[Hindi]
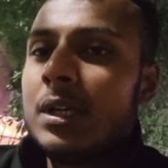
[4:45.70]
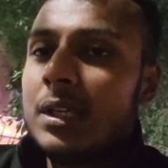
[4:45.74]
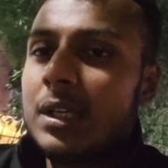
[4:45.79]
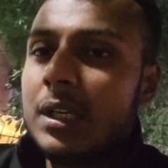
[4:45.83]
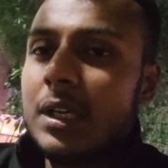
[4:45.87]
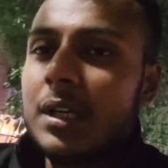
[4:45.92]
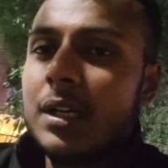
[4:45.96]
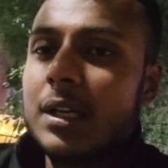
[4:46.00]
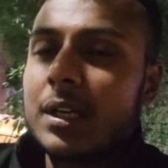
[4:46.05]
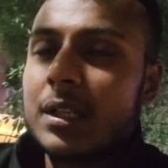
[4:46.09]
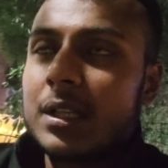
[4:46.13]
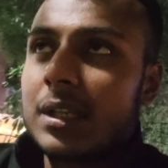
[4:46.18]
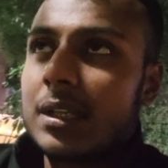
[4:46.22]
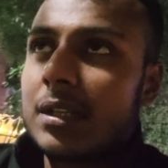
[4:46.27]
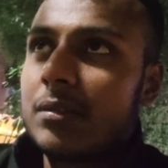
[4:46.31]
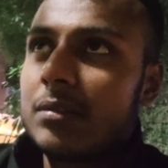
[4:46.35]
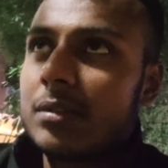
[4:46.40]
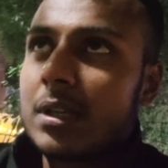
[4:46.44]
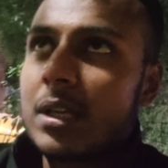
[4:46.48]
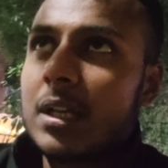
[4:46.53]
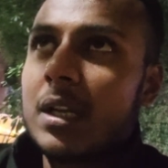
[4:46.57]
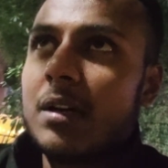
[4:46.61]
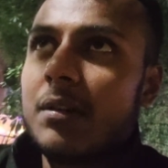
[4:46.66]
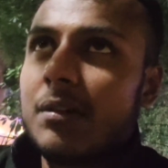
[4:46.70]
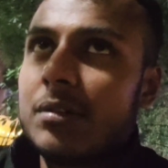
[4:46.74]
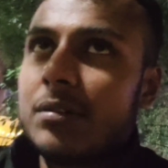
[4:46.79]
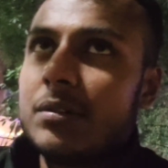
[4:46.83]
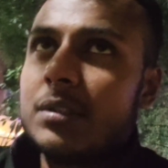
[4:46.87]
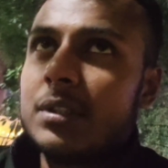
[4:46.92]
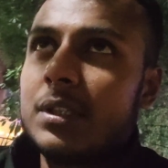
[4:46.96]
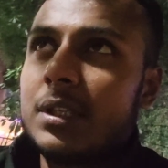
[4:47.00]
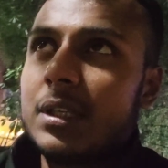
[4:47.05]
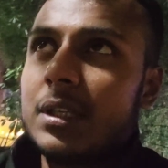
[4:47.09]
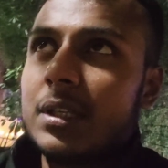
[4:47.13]
ही करता था उसके अलावा
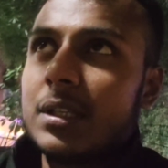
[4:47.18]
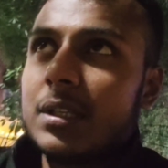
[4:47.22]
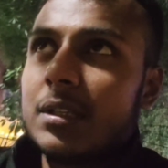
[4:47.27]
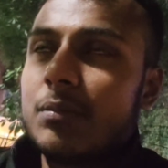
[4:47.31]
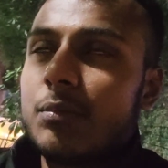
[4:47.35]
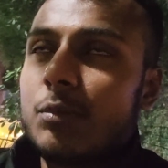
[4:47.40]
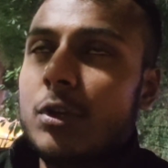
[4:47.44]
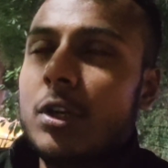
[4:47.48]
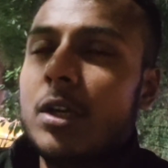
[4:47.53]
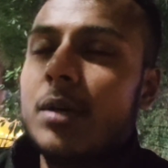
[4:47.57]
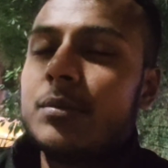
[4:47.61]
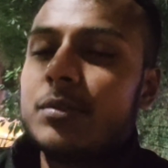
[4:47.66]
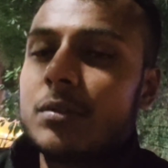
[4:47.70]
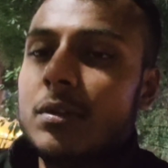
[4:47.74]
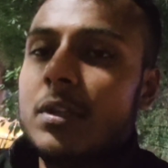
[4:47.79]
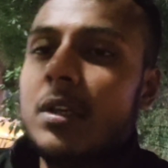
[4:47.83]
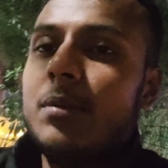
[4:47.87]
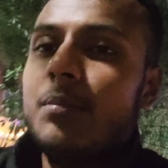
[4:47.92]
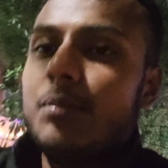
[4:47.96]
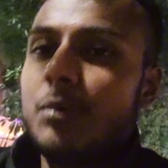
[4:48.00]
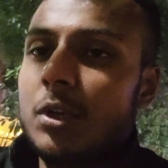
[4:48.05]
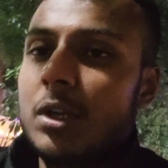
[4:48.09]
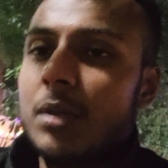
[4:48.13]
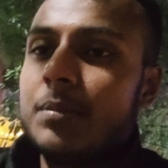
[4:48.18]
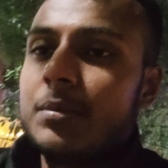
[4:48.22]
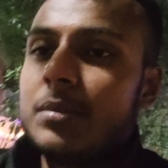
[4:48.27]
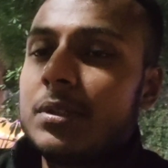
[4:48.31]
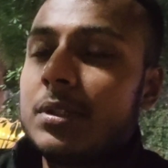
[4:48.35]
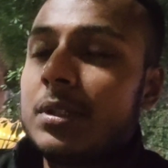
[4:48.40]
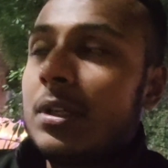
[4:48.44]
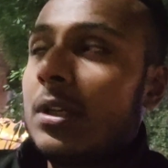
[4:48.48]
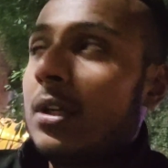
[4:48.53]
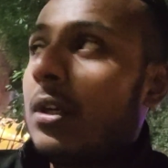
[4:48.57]
कुछ नहीं करता था पुलअप्स ओनली पुलअप्स